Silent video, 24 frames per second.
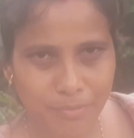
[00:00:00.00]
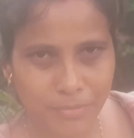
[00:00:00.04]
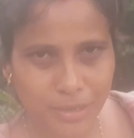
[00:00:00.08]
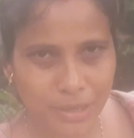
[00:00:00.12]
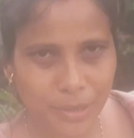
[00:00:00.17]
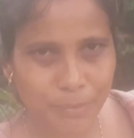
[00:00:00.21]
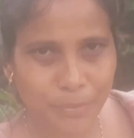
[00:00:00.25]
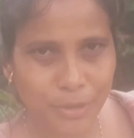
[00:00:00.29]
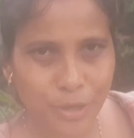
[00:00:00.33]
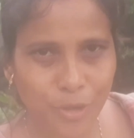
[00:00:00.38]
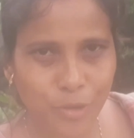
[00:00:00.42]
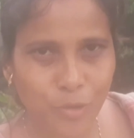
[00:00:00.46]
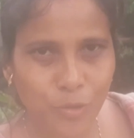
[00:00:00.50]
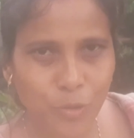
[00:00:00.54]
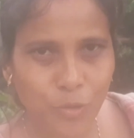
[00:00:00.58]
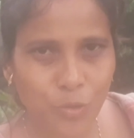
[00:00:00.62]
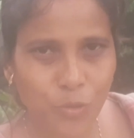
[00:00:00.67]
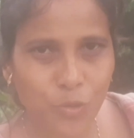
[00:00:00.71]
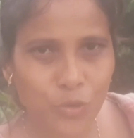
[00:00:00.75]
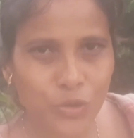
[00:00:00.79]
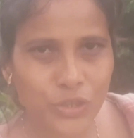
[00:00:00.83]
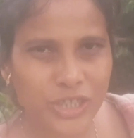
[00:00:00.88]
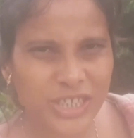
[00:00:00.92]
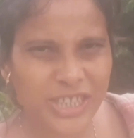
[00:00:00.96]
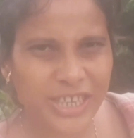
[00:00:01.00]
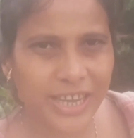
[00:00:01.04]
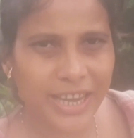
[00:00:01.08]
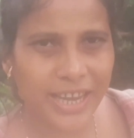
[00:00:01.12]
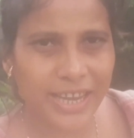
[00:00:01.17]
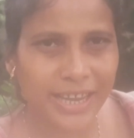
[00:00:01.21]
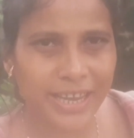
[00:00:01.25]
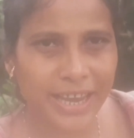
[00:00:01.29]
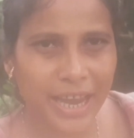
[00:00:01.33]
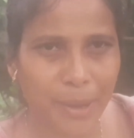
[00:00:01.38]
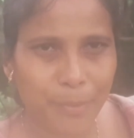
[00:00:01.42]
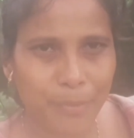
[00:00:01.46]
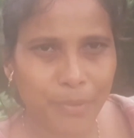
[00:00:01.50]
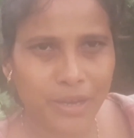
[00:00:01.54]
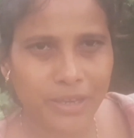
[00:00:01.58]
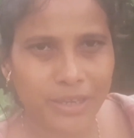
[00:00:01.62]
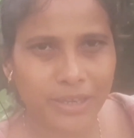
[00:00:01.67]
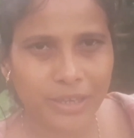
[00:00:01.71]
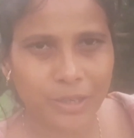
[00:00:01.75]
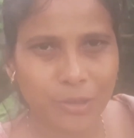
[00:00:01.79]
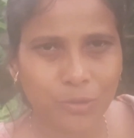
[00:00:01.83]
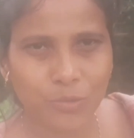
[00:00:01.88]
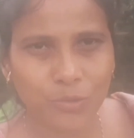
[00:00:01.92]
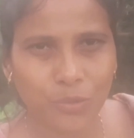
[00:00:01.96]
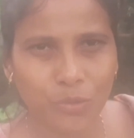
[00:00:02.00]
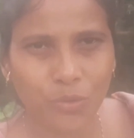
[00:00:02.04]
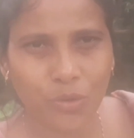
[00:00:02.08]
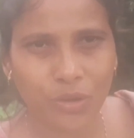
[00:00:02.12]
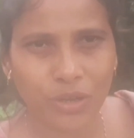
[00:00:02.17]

মানে ভিডিও করছি এই ক্যামেরাটা একটু